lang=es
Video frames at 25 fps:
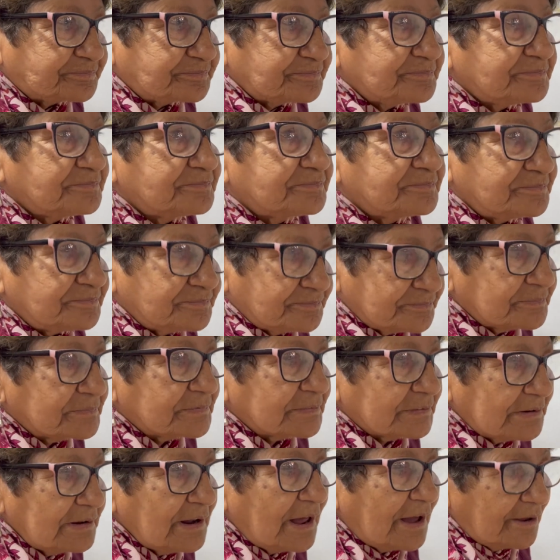
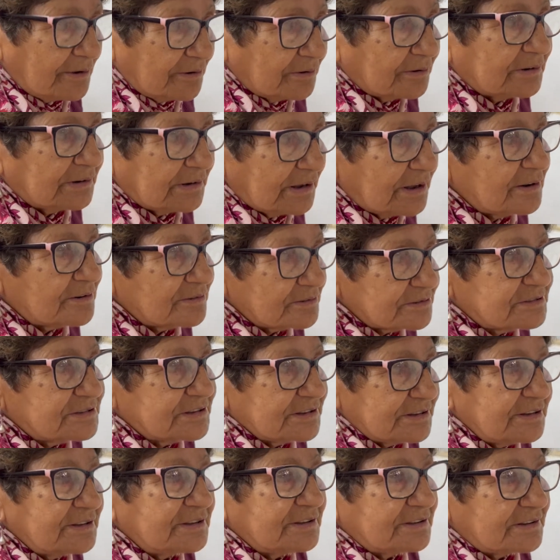creencia? Claro, claro,
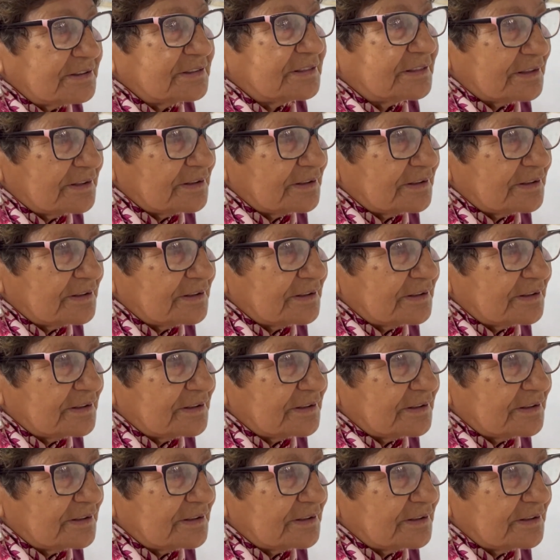sí.